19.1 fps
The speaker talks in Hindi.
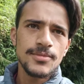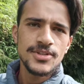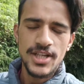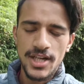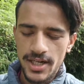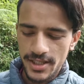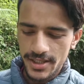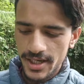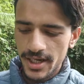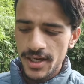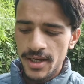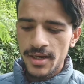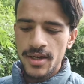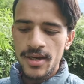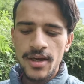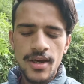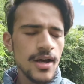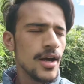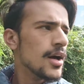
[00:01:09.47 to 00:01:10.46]
काम चल रहा था
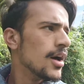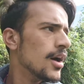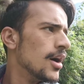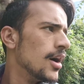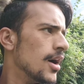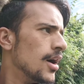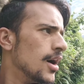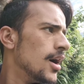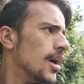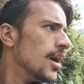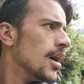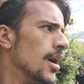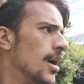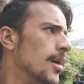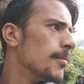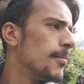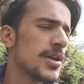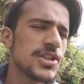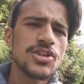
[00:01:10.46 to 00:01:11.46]

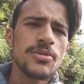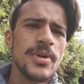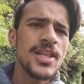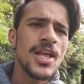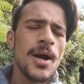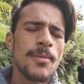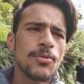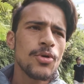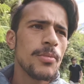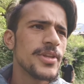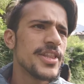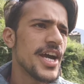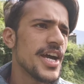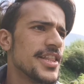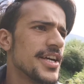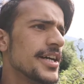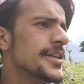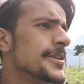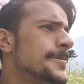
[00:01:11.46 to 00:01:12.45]
परसों मैंने आपको
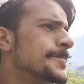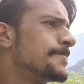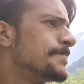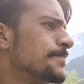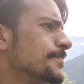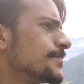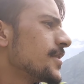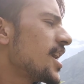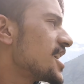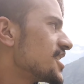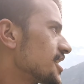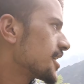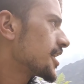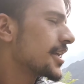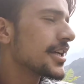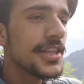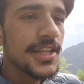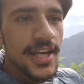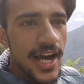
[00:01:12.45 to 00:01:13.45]
बताया था
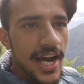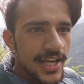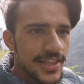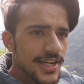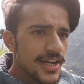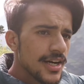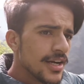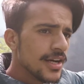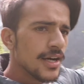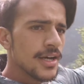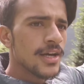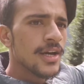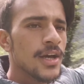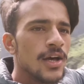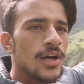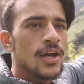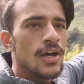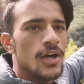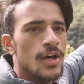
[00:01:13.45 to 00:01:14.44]
ऐसे करके दिखाया था
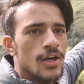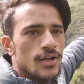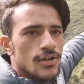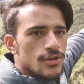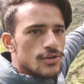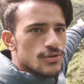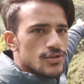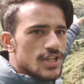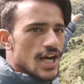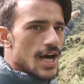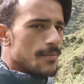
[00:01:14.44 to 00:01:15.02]
तो